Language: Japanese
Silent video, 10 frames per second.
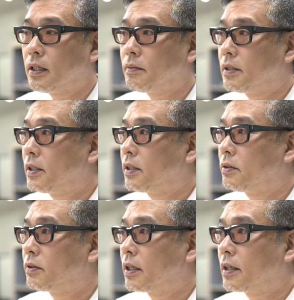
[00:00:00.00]
テレビに出て
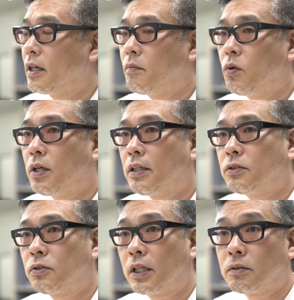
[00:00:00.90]
るというのは啓蒙
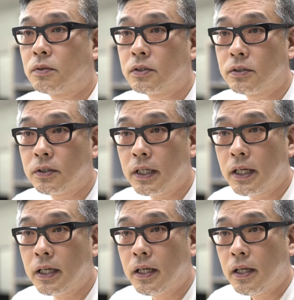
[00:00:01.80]
活動だと思うんですよ
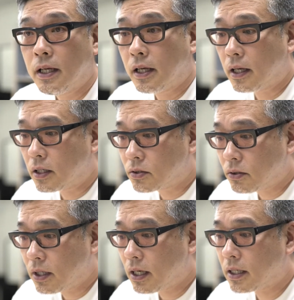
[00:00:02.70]
ね、えーそ
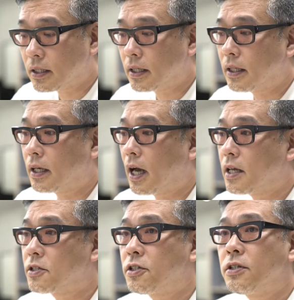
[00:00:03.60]
のやはりね
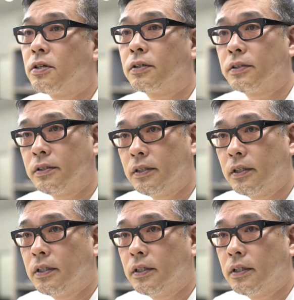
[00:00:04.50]
発信力、